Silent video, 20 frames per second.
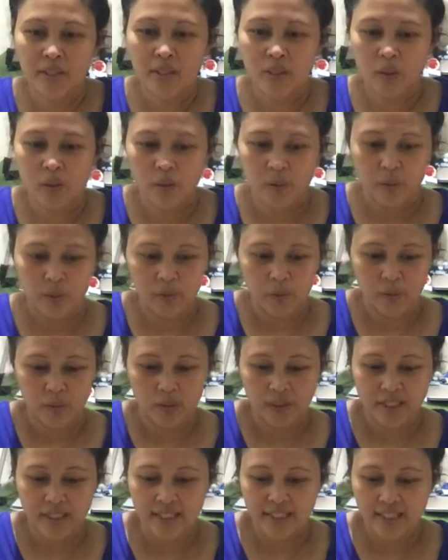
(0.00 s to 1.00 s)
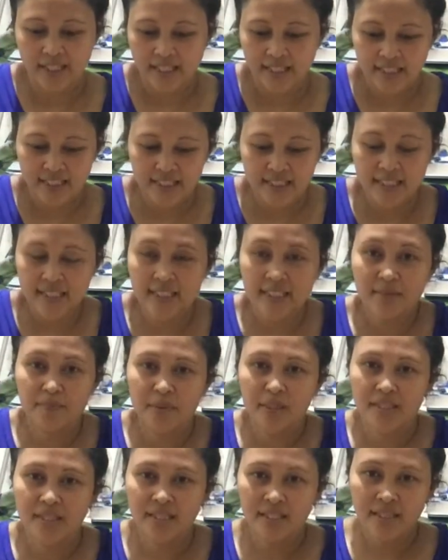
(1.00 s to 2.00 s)
we go. Ayan. This is it,
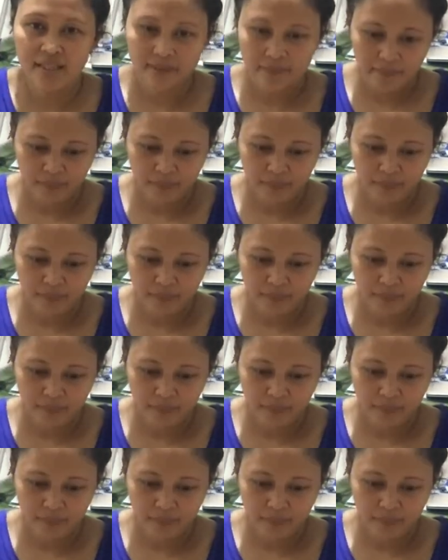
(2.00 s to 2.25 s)
pansit.